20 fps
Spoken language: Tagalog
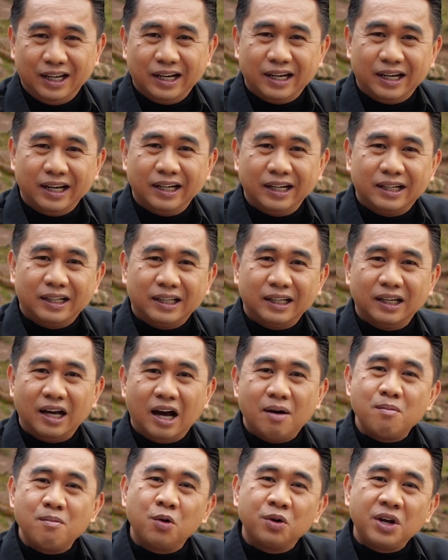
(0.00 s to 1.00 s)
Ket eh,
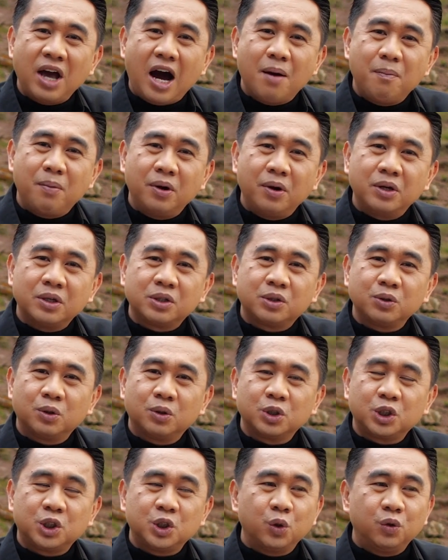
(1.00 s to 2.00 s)
amo ni Apo
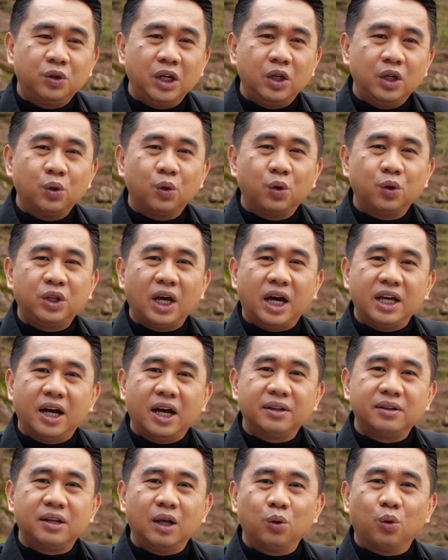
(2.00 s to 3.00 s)
Isus no dinno ti
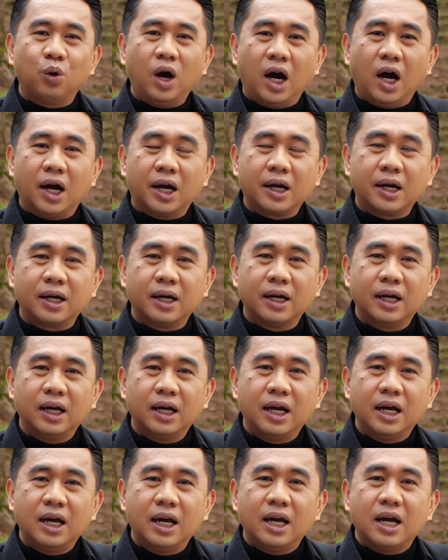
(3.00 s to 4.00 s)
ayan ti lugar
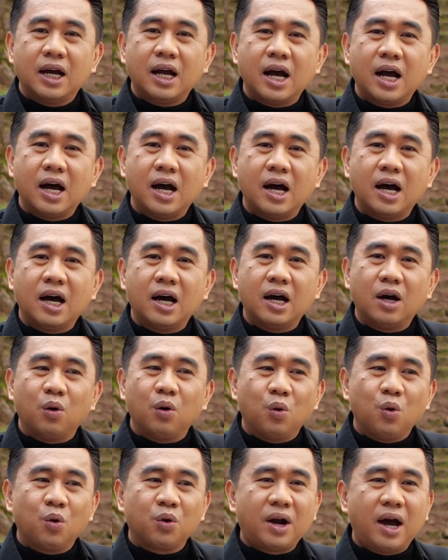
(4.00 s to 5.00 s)
nga
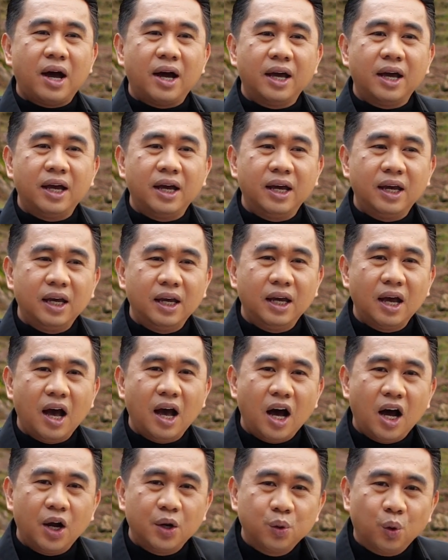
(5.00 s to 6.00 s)
uray
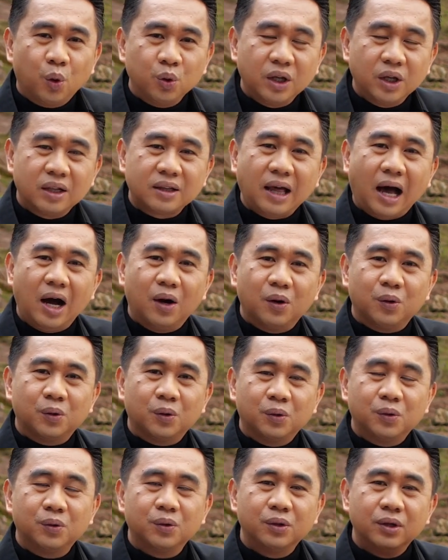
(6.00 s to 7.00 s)
adu ti
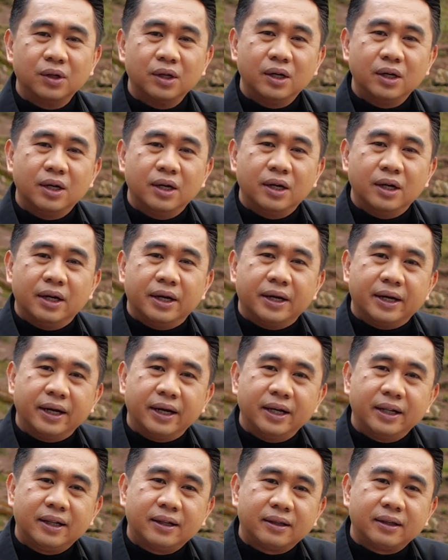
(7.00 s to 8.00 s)
tao
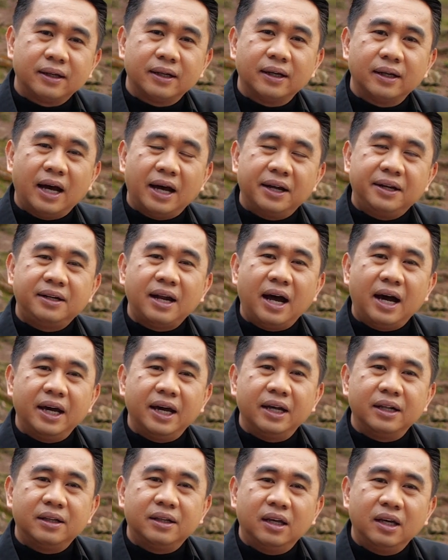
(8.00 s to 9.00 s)
ket eh, adda
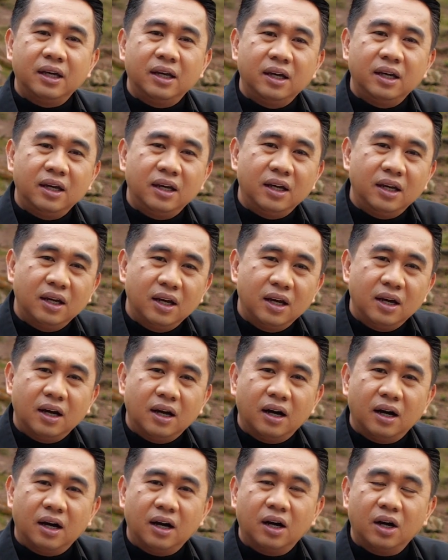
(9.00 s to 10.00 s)
iti
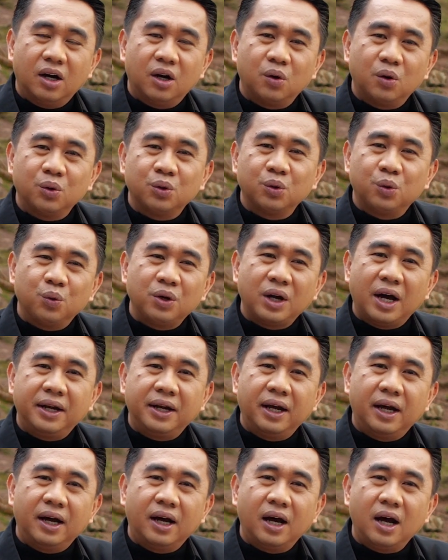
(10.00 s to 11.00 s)
uh,
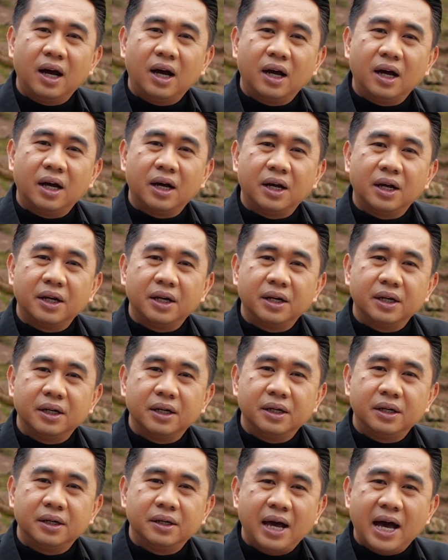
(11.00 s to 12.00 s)
kunkunada nga
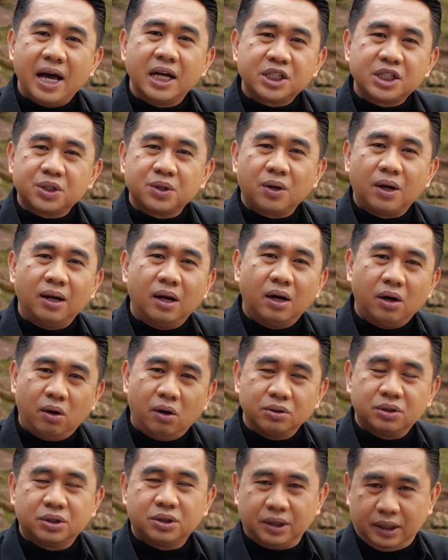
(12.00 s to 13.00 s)
natural
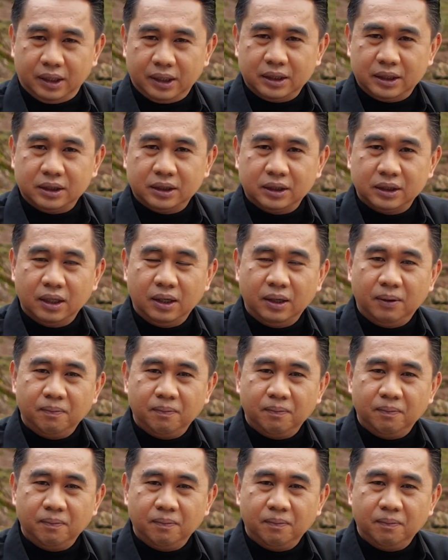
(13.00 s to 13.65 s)
acoustics.